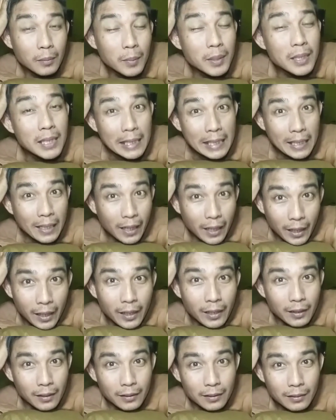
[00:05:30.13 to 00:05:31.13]

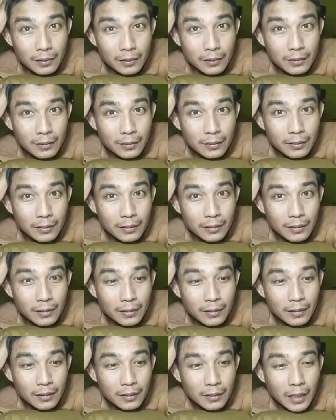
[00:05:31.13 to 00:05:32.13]
menyendiri
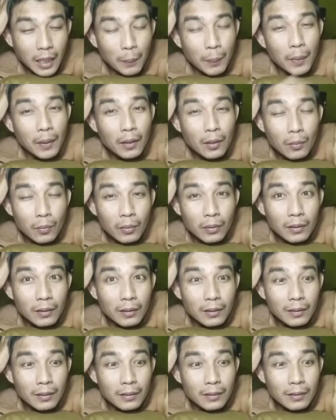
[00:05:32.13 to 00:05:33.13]
tapi
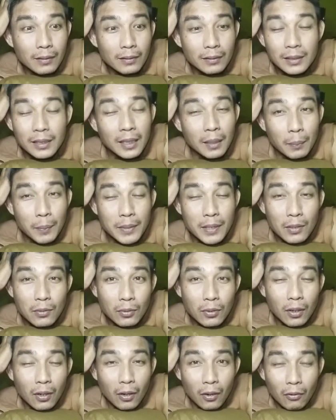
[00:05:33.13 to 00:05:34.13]
tidak bisa
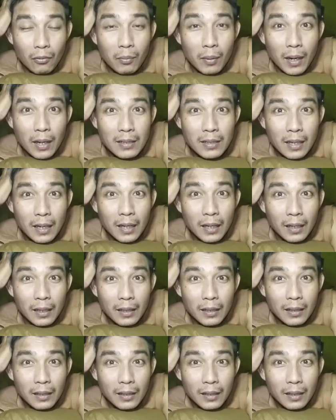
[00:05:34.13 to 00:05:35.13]
juga loh aku merasakan
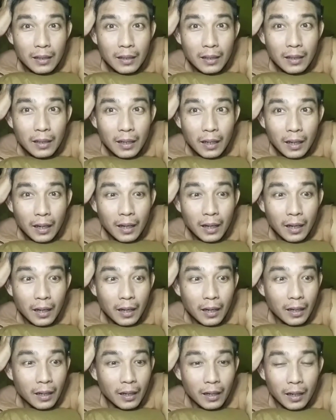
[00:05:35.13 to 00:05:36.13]

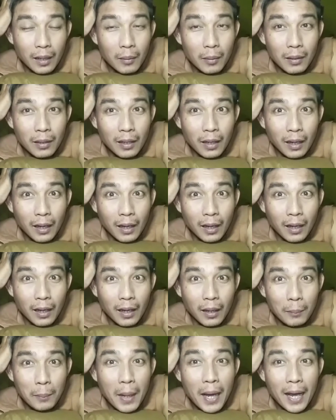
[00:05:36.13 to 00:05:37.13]
uh, yang namanya
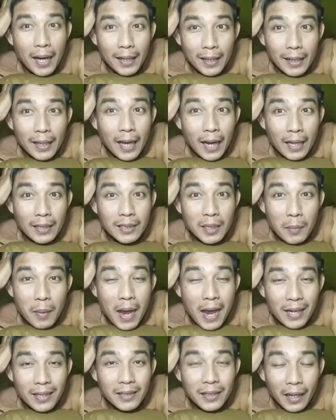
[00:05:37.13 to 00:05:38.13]
bahagia rasa
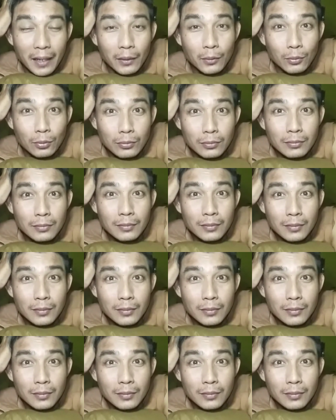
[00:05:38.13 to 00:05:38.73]
bahagia itu